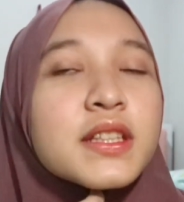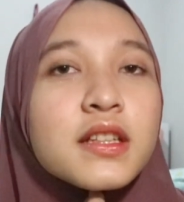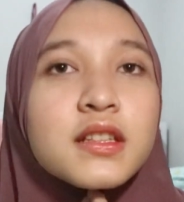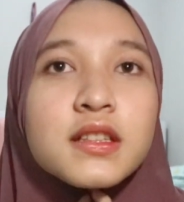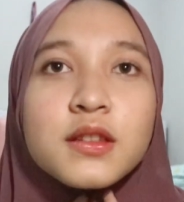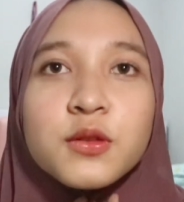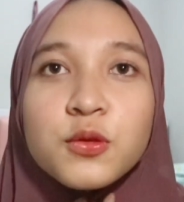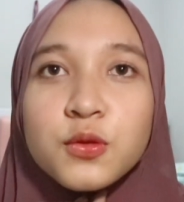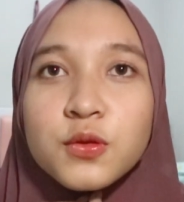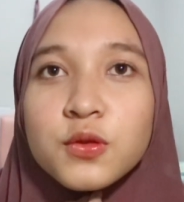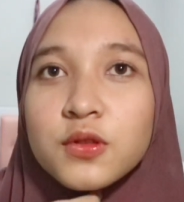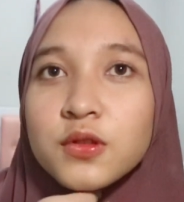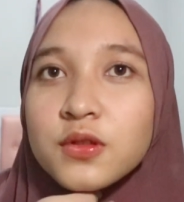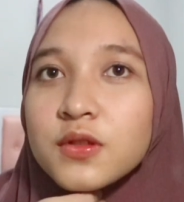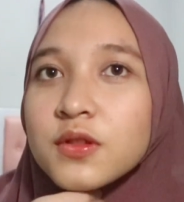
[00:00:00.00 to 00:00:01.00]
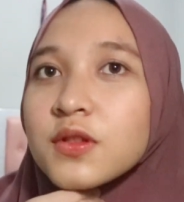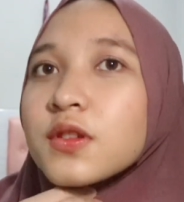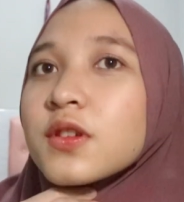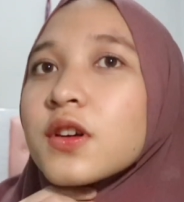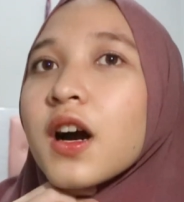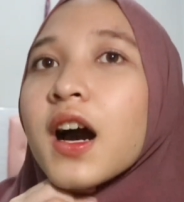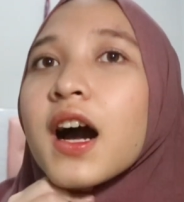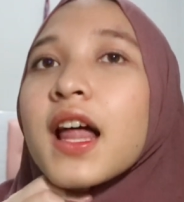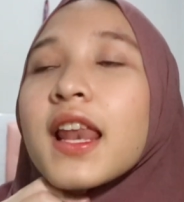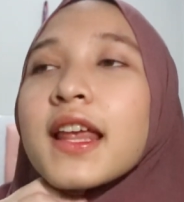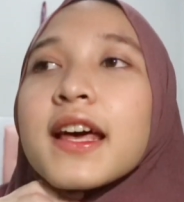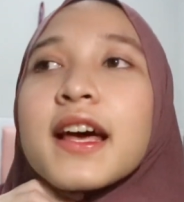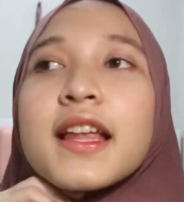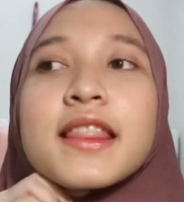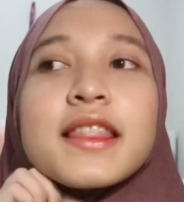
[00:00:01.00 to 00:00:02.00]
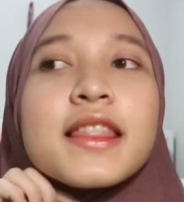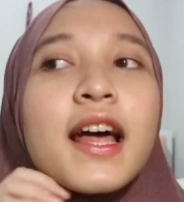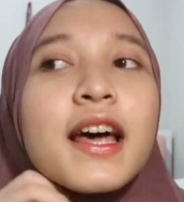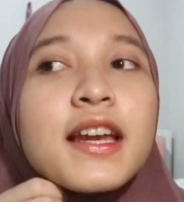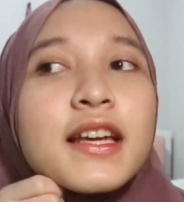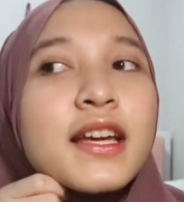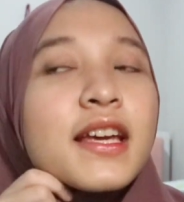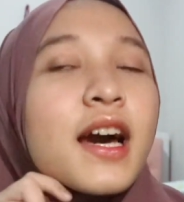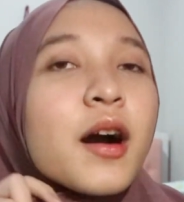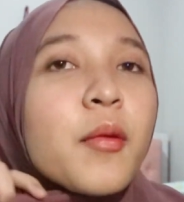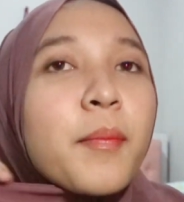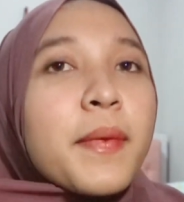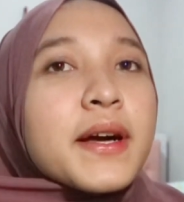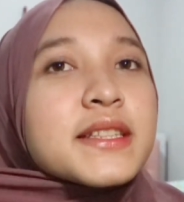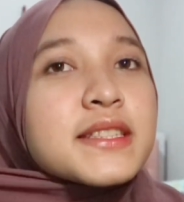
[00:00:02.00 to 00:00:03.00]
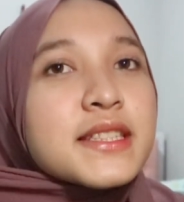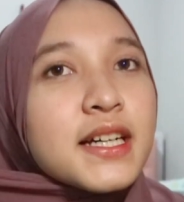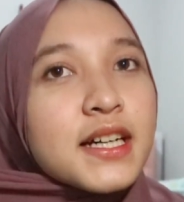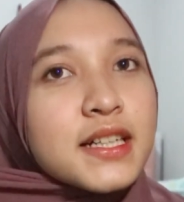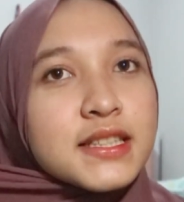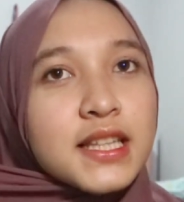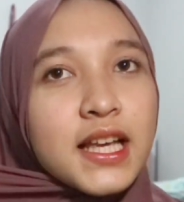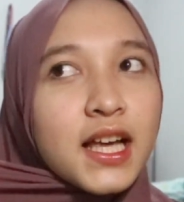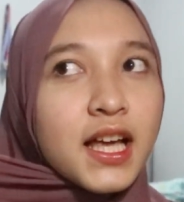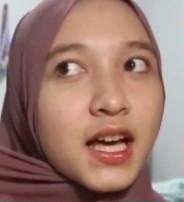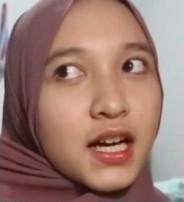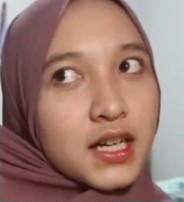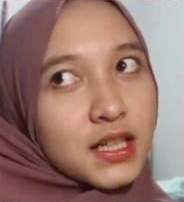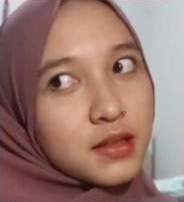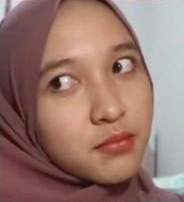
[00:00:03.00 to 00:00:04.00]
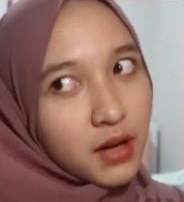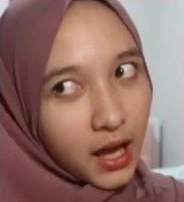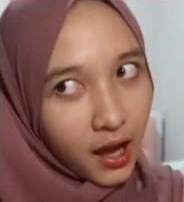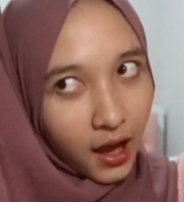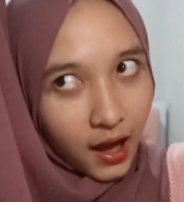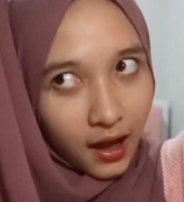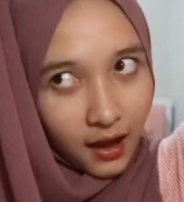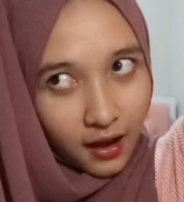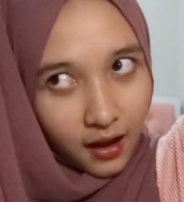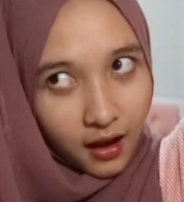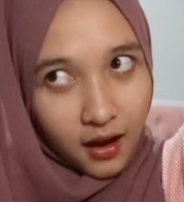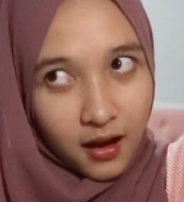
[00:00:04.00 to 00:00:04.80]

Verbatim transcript: itu kalian tarik yang panjangnya ke belakang